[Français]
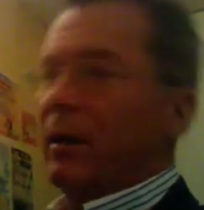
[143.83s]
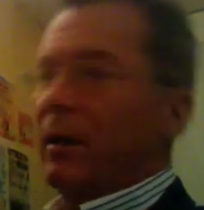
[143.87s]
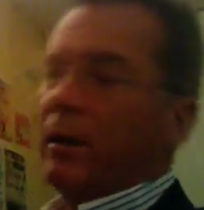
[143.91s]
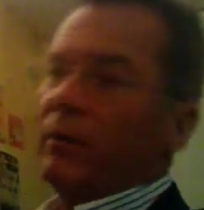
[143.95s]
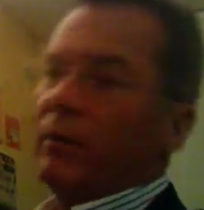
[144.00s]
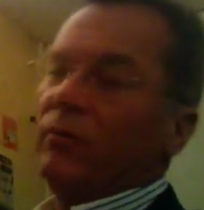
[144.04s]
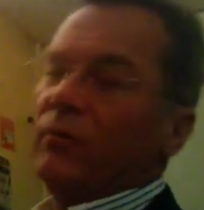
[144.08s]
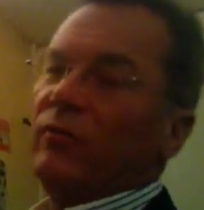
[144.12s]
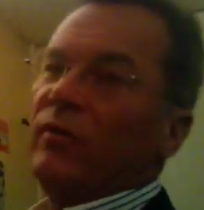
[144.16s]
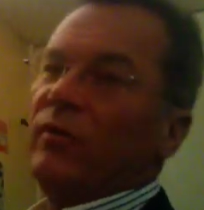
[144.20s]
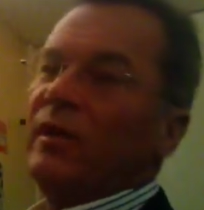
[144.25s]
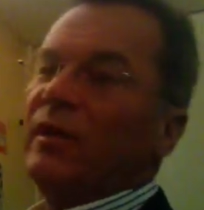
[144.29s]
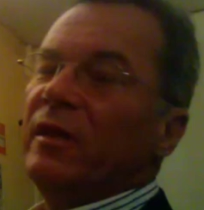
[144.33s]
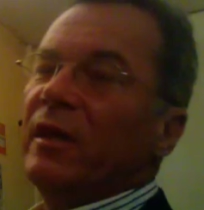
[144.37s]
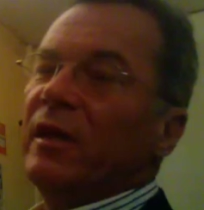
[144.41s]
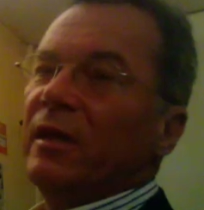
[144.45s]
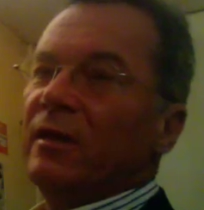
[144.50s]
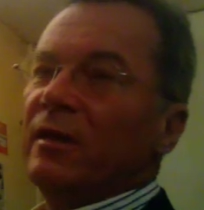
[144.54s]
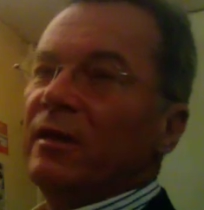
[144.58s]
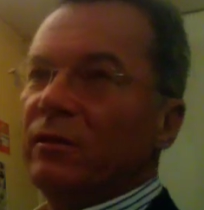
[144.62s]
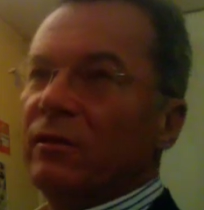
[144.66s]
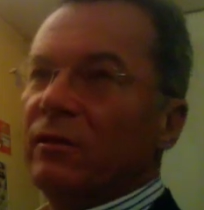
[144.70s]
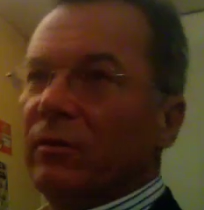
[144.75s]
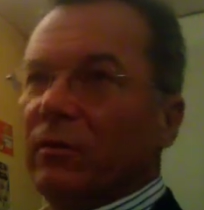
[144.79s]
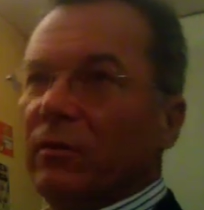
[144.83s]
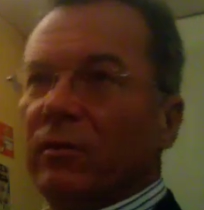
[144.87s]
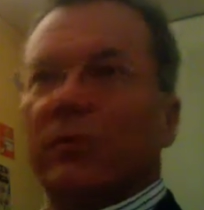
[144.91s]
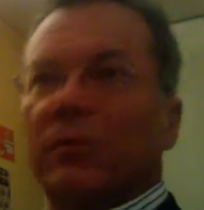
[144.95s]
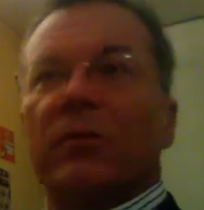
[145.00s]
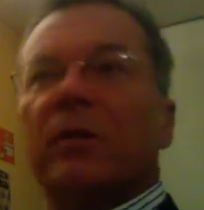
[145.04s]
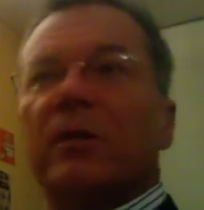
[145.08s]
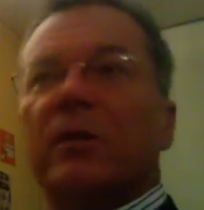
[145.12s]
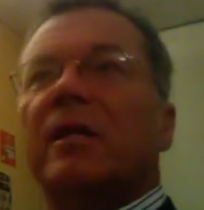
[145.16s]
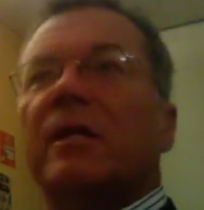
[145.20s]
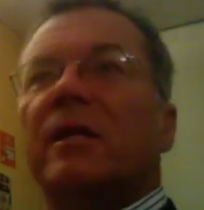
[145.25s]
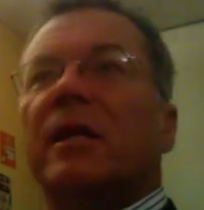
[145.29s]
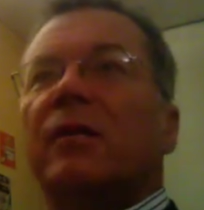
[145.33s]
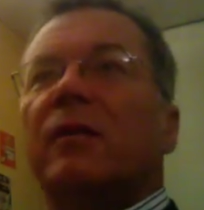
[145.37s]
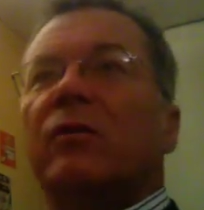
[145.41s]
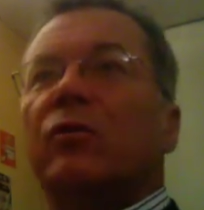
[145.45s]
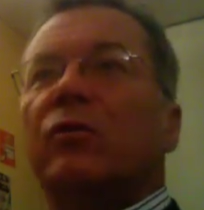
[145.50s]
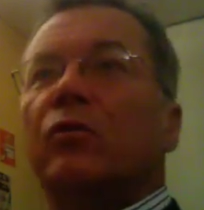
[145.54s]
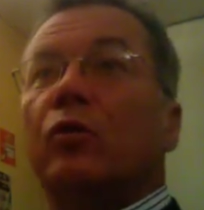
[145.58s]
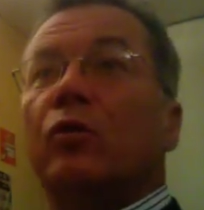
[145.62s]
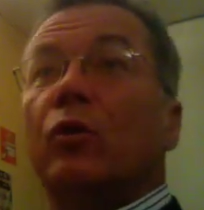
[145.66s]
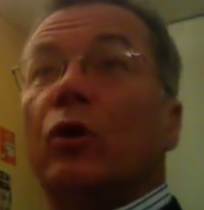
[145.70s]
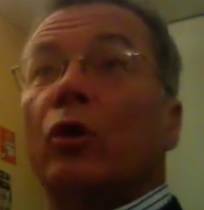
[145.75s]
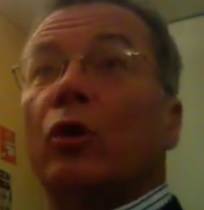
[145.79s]
une vitesse euh,
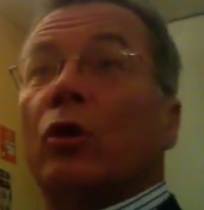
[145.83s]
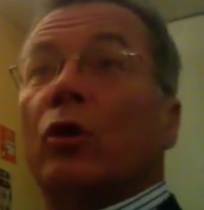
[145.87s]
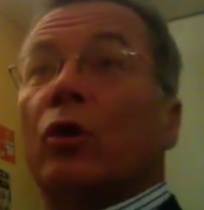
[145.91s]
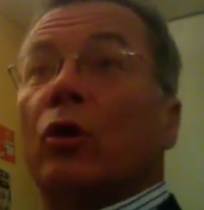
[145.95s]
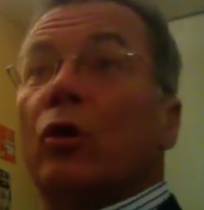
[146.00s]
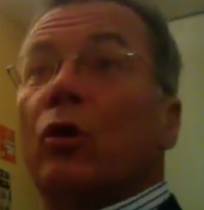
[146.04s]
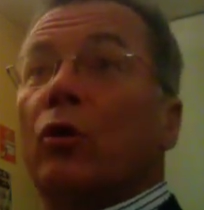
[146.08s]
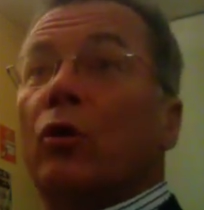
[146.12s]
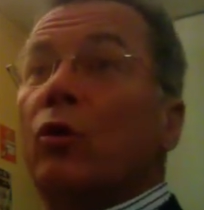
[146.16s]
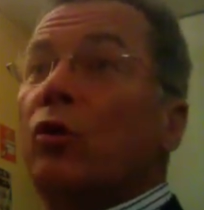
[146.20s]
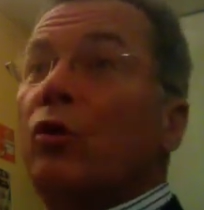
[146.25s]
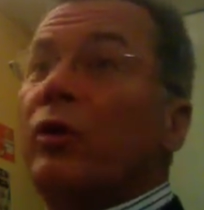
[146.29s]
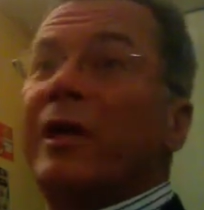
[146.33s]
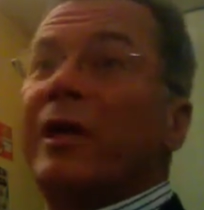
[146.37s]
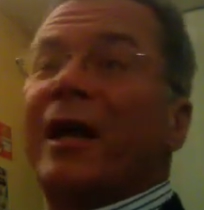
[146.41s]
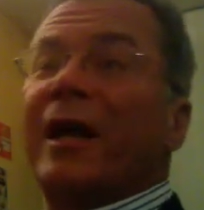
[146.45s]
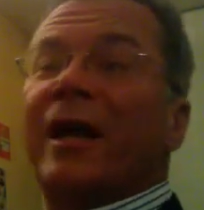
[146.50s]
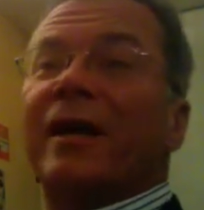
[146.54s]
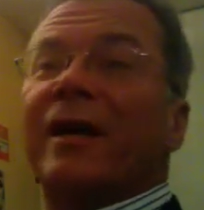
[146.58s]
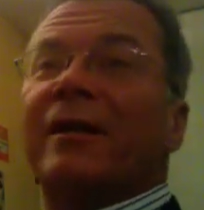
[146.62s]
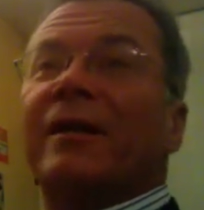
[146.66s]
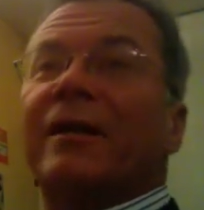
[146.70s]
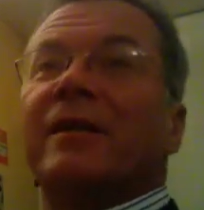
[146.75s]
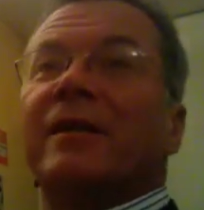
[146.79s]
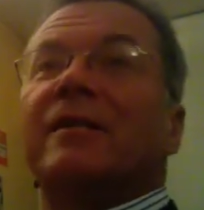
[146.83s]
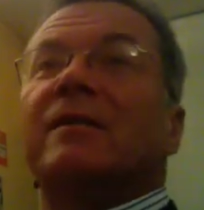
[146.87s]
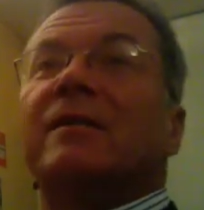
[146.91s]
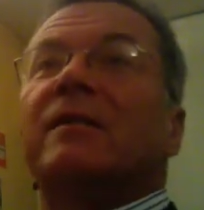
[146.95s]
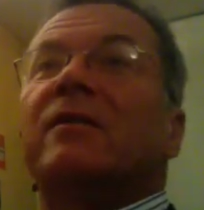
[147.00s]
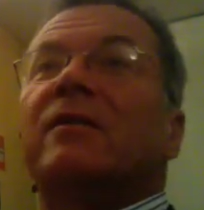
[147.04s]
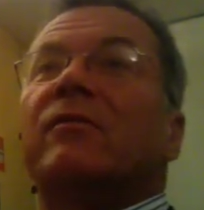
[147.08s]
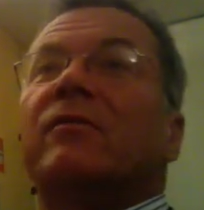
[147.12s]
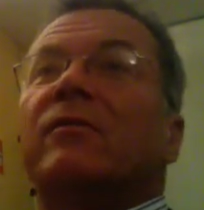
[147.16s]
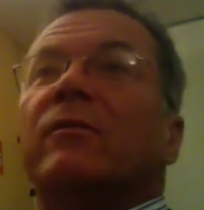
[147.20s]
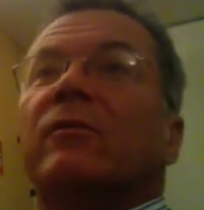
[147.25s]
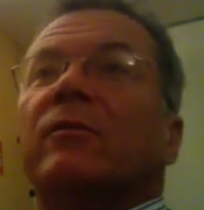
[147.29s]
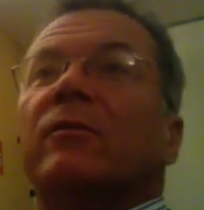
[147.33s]
inattendue. L'autre caractéristique